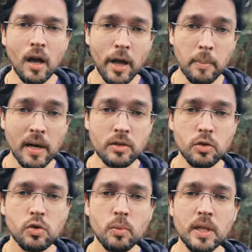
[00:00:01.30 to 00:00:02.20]
हिप
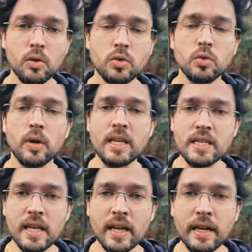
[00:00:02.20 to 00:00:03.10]
आर्थ्रोस्कोपी दोस्तों
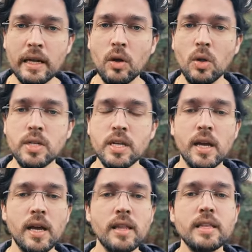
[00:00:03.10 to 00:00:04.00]
ऐसी एक टेक्नोलॉजी
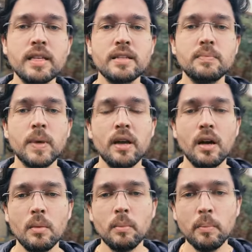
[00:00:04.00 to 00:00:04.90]
है जिसमें
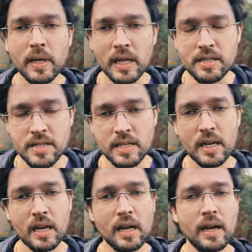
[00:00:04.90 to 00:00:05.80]
हम बिना चिरा
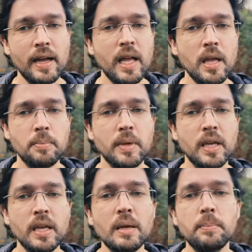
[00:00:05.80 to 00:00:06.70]
लगाए हिप
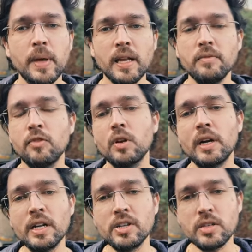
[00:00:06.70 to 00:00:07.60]
की पेनफुल
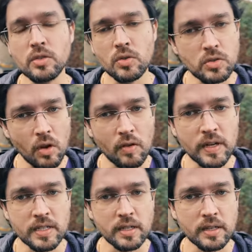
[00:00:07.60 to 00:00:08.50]
कंडीशंस को सॉल्व
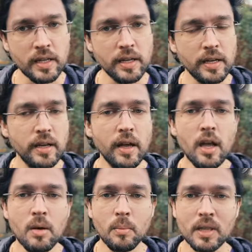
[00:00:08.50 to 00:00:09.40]
कर सकते हैं
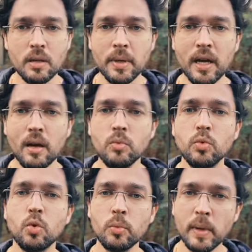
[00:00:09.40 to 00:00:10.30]
मतलब कि हम
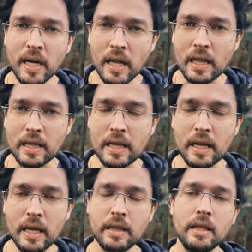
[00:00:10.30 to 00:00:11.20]
दूरबीन डालते
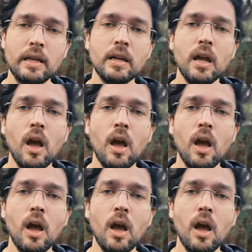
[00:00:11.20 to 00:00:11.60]
हैं अंदर